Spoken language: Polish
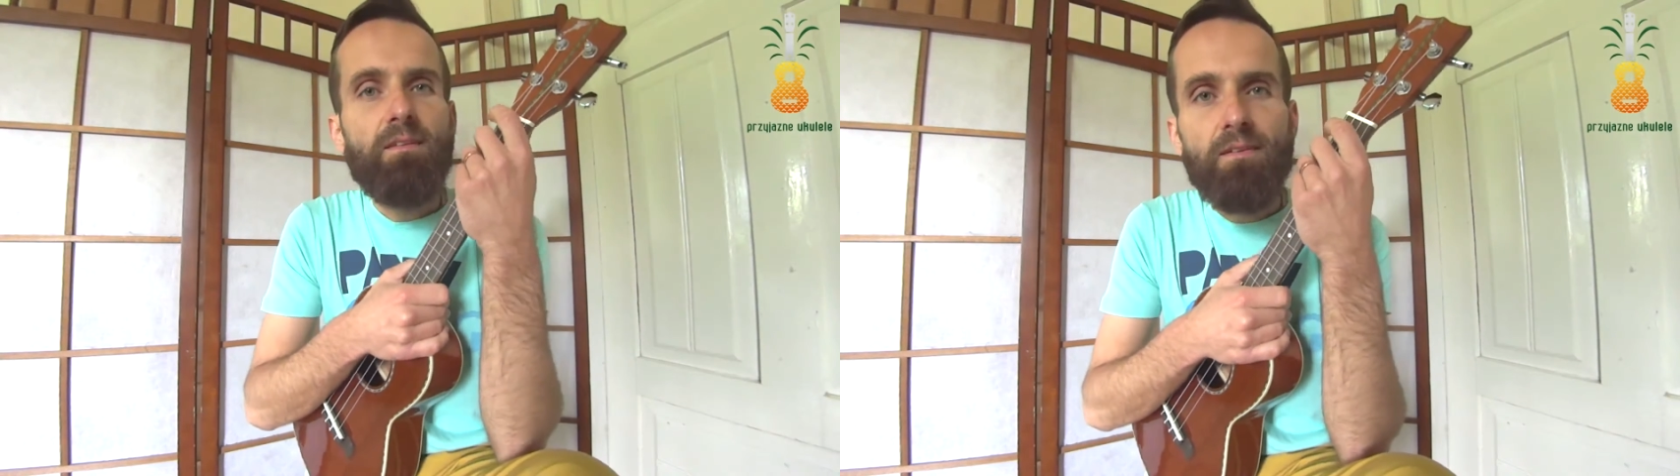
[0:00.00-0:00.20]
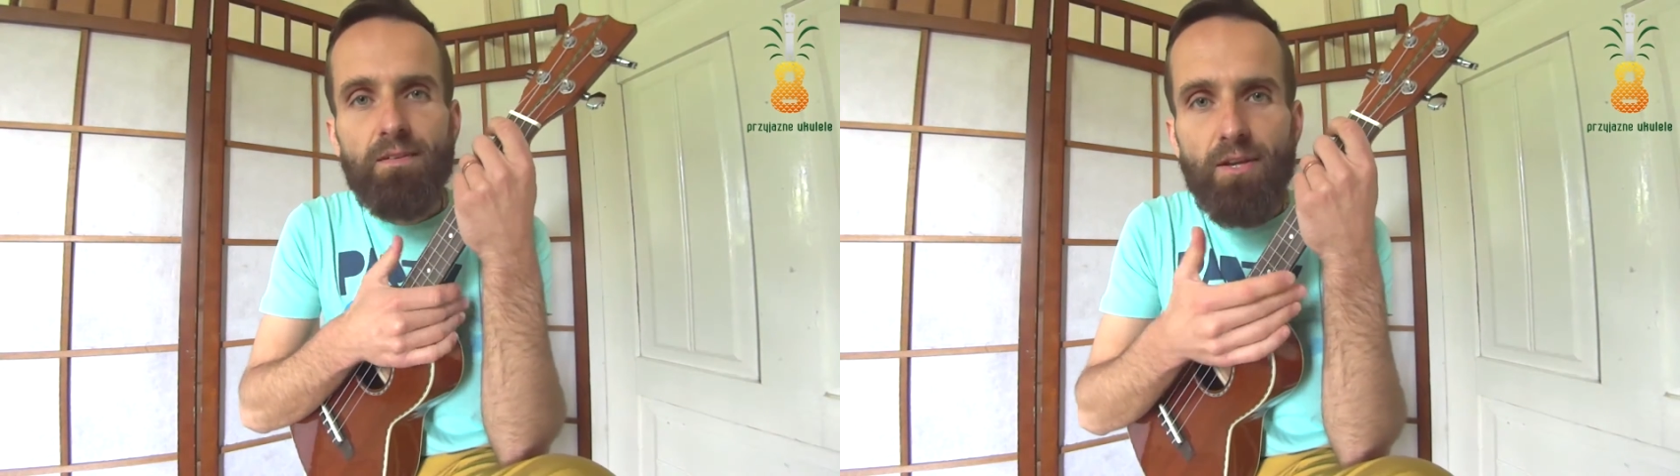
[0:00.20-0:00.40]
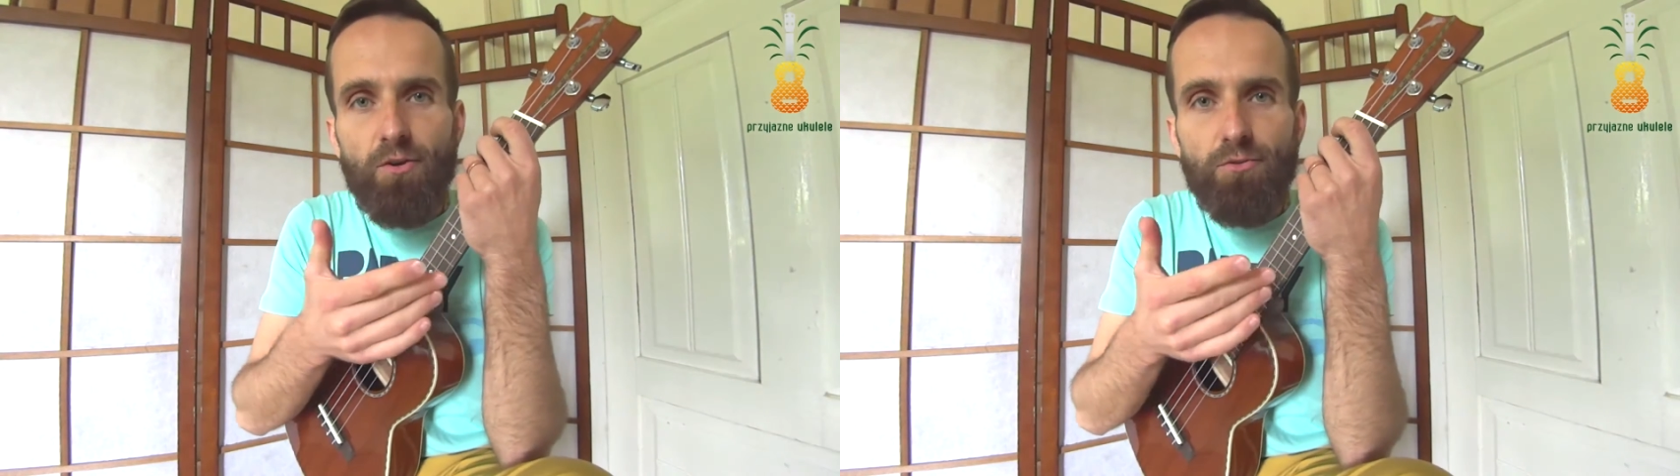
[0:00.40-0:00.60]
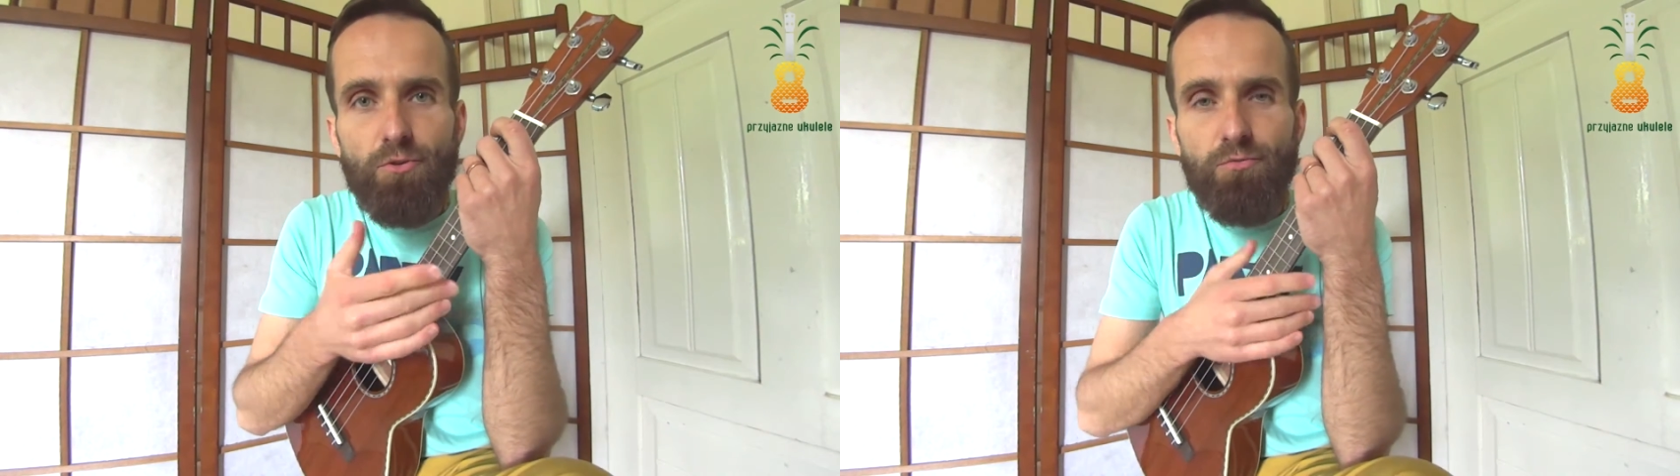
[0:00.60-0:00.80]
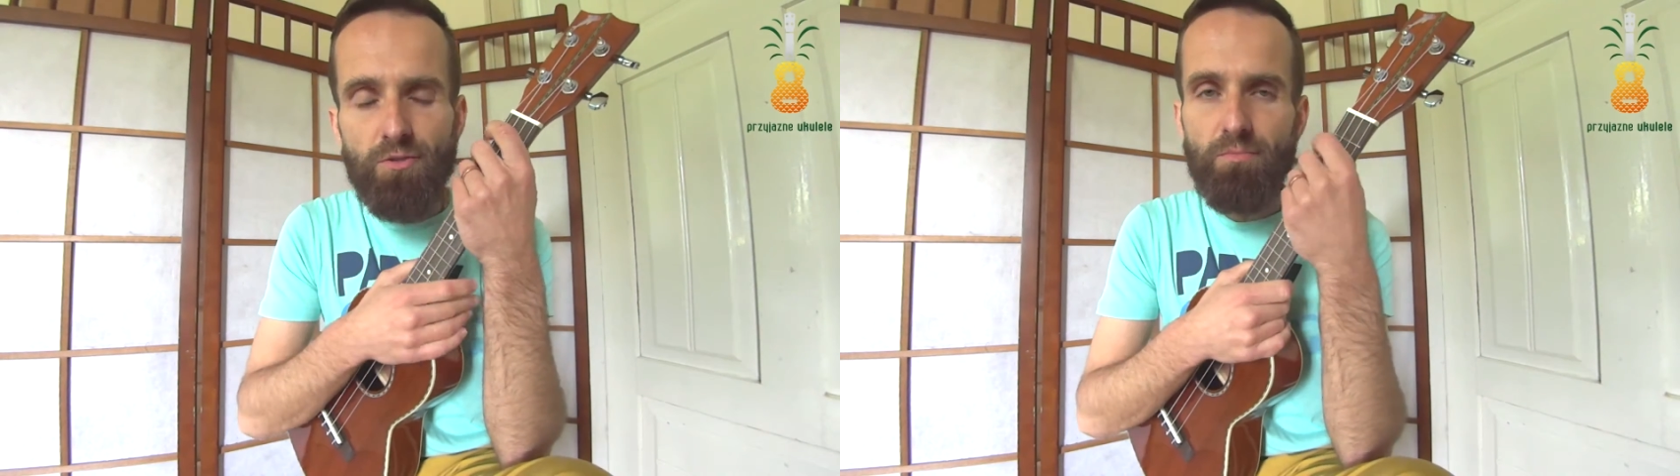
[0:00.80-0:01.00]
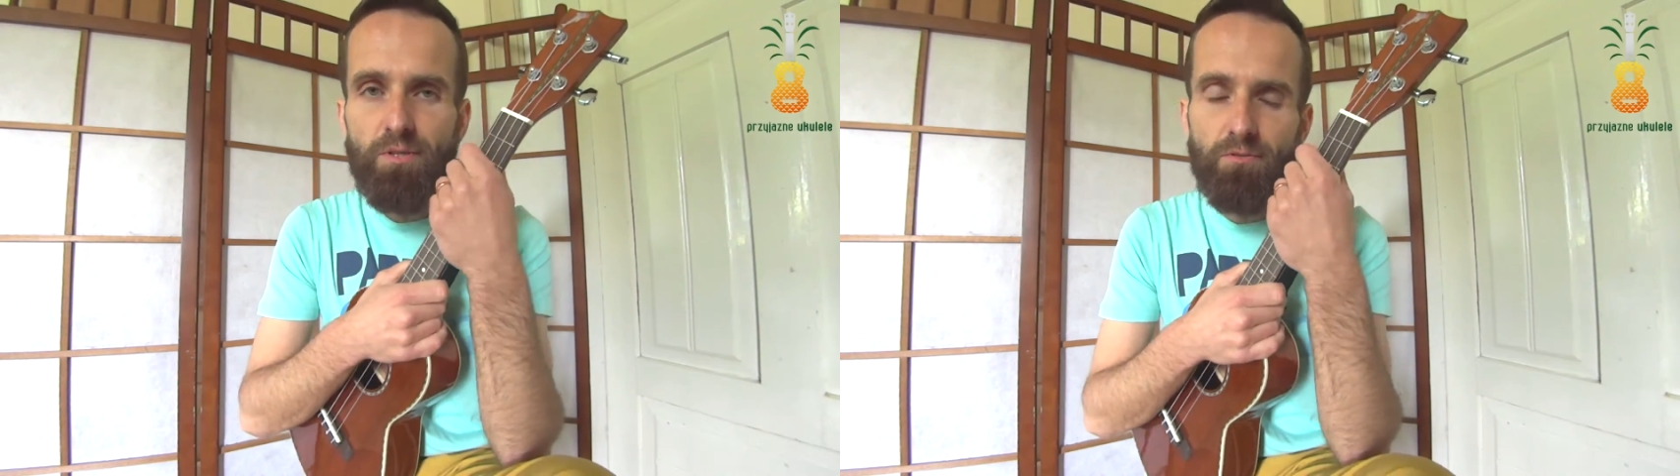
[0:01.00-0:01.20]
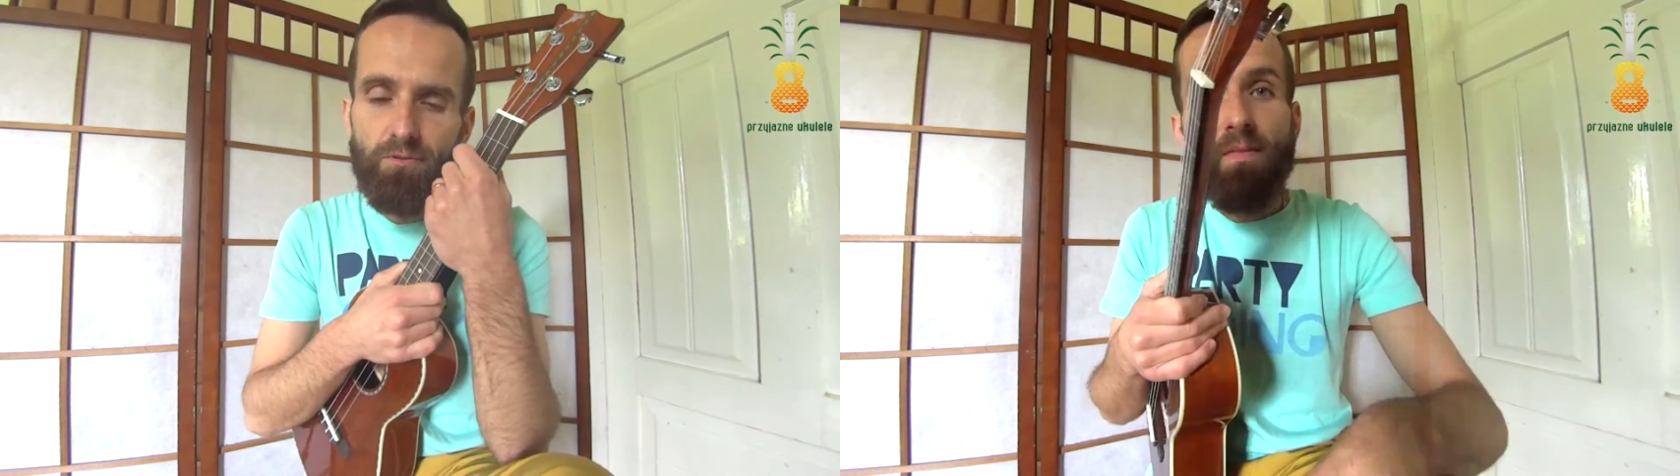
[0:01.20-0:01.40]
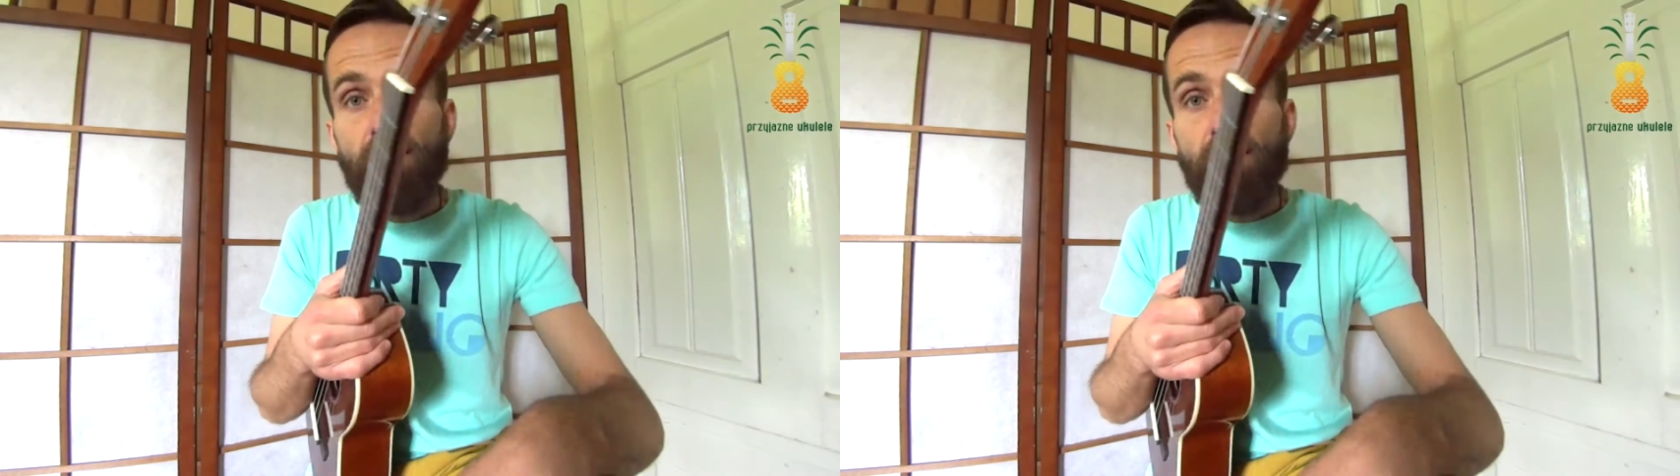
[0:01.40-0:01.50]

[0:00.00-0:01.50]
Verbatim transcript: tego oto filmiku.